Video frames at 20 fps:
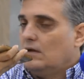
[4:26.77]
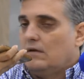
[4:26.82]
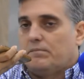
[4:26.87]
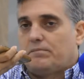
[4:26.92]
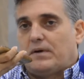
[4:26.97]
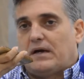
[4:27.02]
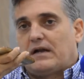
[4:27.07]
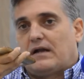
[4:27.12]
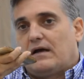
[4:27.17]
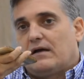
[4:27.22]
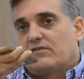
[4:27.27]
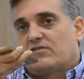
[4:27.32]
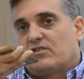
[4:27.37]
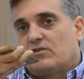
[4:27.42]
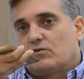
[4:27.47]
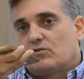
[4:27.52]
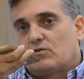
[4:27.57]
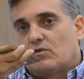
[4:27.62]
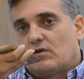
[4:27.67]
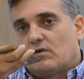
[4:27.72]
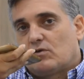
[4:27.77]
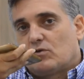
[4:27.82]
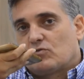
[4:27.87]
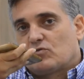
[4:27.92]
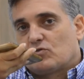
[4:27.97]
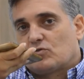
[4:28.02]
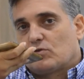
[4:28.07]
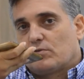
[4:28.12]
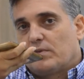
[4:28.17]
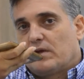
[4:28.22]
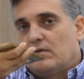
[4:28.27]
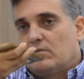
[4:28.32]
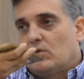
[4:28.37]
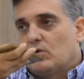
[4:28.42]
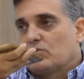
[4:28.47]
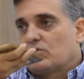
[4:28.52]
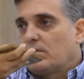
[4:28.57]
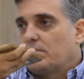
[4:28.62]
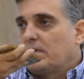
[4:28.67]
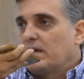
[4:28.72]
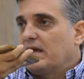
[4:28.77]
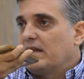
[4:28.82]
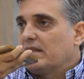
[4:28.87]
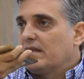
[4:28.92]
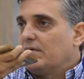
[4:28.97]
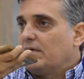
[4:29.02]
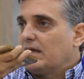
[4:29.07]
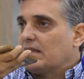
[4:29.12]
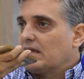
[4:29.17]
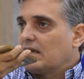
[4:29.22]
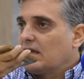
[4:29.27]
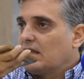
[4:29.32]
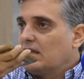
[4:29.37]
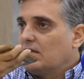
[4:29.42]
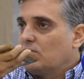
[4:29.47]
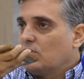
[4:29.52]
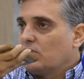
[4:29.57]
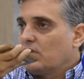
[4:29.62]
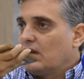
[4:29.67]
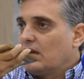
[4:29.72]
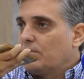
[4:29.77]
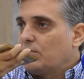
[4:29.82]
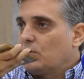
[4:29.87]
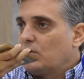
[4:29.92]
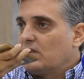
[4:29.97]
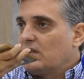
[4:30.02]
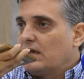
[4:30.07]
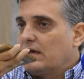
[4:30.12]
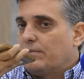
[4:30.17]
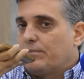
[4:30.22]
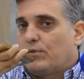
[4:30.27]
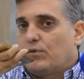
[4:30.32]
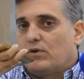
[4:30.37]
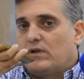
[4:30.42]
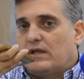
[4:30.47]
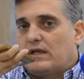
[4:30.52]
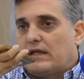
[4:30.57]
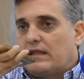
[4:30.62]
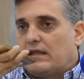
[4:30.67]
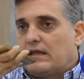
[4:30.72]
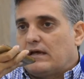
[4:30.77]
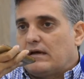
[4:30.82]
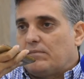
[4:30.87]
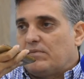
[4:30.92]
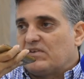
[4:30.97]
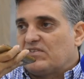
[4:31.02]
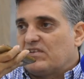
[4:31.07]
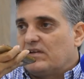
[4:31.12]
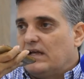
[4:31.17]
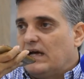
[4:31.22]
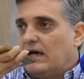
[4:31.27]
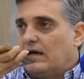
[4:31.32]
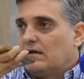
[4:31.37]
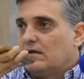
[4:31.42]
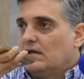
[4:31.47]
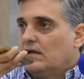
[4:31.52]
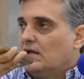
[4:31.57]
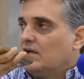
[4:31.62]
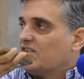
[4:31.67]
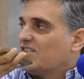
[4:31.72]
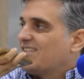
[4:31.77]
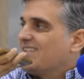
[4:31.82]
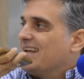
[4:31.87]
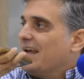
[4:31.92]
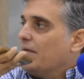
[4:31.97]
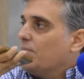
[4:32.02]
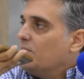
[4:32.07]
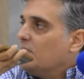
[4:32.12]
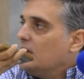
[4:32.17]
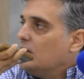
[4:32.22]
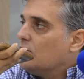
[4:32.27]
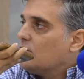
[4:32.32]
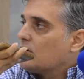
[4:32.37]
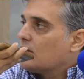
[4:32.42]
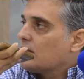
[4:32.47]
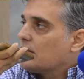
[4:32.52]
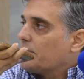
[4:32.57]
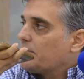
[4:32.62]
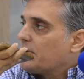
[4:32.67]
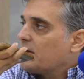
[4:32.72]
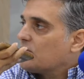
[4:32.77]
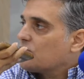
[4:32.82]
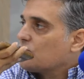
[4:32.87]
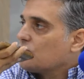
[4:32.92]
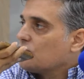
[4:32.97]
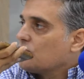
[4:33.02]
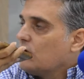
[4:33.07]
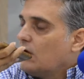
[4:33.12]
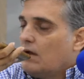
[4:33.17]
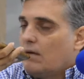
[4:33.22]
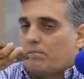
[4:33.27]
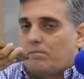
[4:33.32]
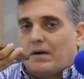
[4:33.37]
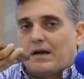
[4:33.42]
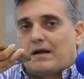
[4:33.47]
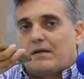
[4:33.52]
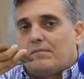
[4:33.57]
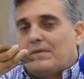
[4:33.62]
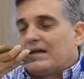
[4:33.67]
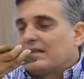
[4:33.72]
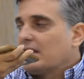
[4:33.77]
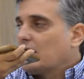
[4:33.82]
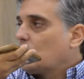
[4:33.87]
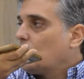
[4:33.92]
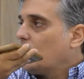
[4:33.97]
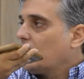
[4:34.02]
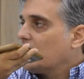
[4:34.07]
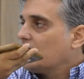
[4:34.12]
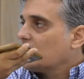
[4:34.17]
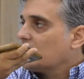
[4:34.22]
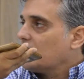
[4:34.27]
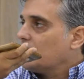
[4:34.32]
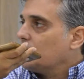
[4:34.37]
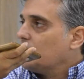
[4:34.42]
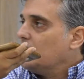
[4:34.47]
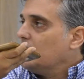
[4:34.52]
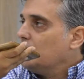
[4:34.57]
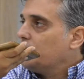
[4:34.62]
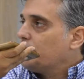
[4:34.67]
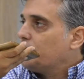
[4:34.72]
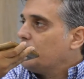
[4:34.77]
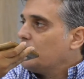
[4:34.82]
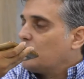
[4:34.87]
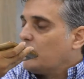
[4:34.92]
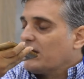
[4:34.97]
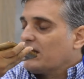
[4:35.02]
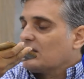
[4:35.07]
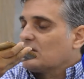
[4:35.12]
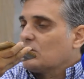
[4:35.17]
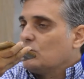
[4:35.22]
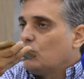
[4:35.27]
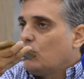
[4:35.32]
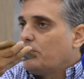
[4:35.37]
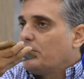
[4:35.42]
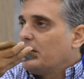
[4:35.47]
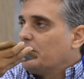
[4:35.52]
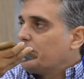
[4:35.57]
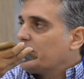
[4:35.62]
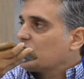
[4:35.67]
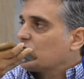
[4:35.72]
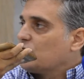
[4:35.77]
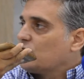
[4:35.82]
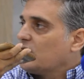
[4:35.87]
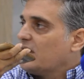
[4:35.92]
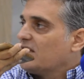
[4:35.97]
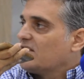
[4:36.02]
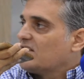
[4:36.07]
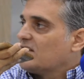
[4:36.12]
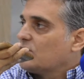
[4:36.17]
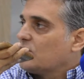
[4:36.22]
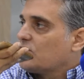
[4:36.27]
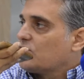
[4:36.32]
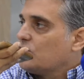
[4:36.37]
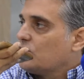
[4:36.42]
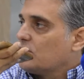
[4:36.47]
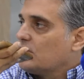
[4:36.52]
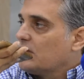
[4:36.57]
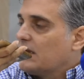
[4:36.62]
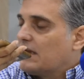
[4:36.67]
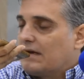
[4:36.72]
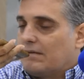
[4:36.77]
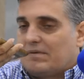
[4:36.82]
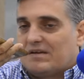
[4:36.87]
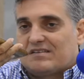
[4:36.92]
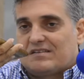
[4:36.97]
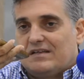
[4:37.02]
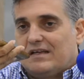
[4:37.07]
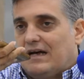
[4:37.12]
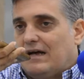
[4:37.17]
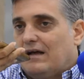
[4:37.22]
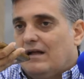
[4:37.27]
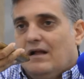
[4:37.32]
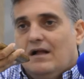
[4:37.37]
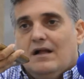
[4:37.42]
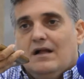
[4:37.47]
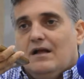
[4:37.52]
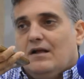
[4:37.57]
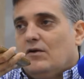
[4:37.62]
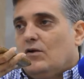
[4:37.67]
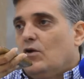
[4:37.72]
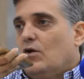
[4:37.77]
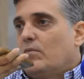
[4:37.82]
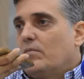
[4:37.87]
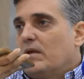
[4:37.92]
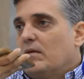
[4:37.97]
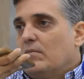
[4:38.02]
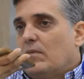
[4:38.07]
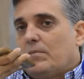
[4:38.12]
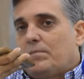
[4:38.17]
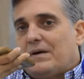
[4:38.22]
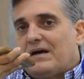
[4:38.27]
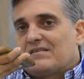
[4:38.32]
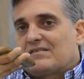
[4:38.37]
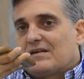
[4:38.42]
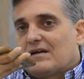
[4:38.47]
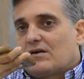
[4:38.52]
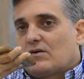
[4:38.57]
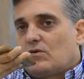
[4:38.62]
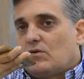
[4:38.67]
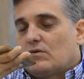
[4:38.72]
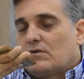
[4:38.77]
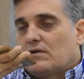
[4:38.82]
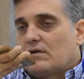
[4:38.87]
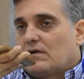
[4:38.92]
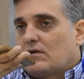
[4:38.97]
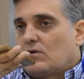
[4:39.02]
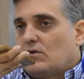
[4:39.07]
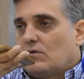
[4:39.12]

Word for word: Para, si nosotros vimos también el debate que dimos de la política pública de discapacidad, 100 millones de pesos para más de 42 mil personas en situación de discapacidad. Lo mismo pasa con,